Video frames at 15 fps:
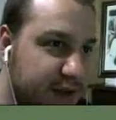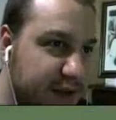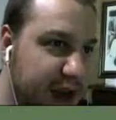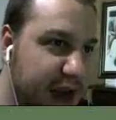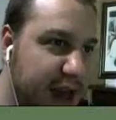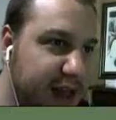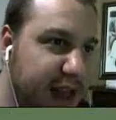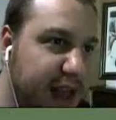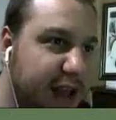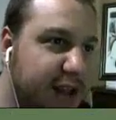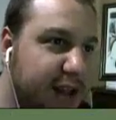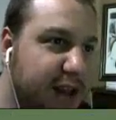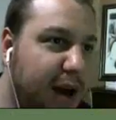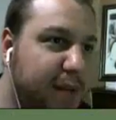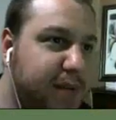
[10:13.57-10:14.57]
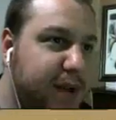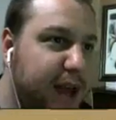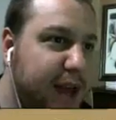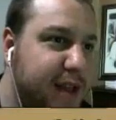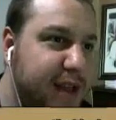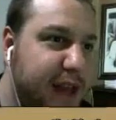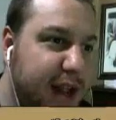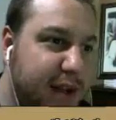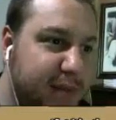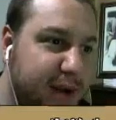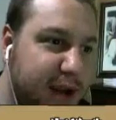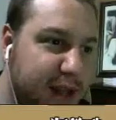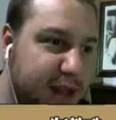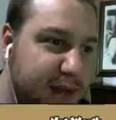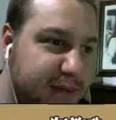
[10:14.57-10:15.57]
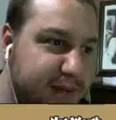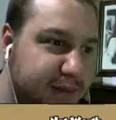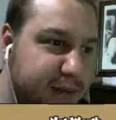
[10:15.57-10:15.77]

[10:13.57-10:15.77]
Ve değil upgrade geldi bakalım.